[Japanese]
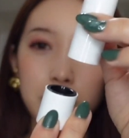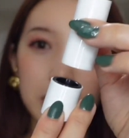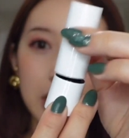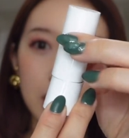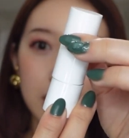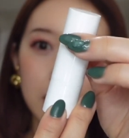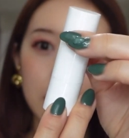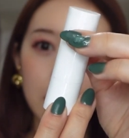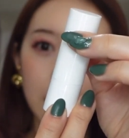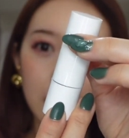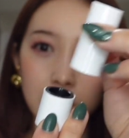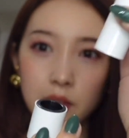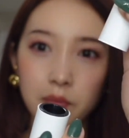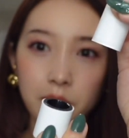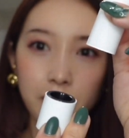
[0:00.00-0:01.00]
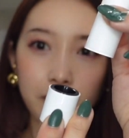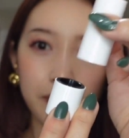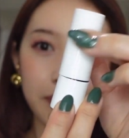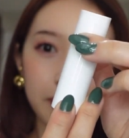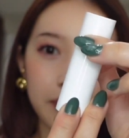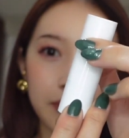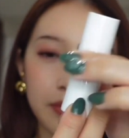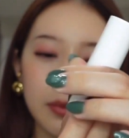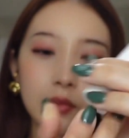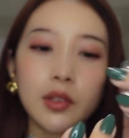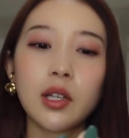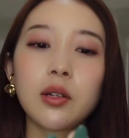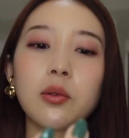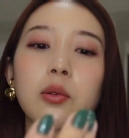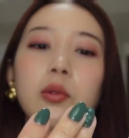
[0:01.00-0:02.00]
ピタっ
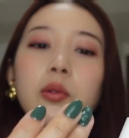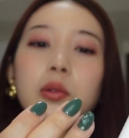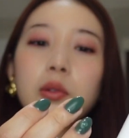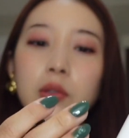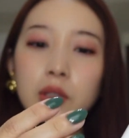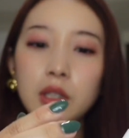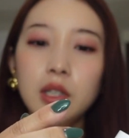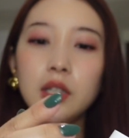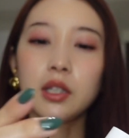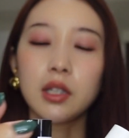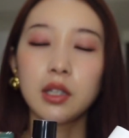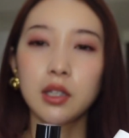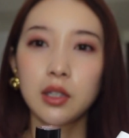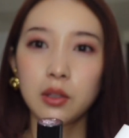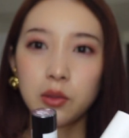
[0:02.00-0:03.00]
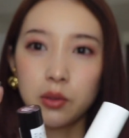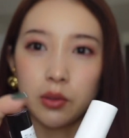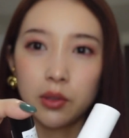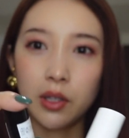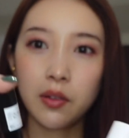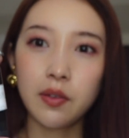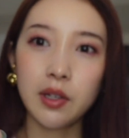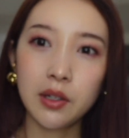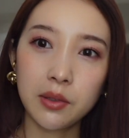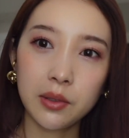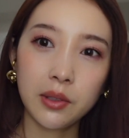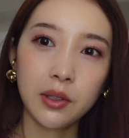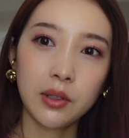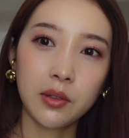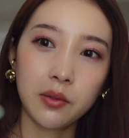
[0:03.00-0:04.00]
てでここにこの
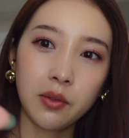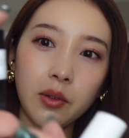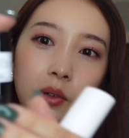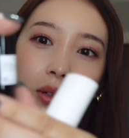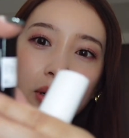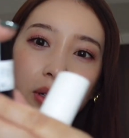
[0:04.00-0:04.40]
レフィルを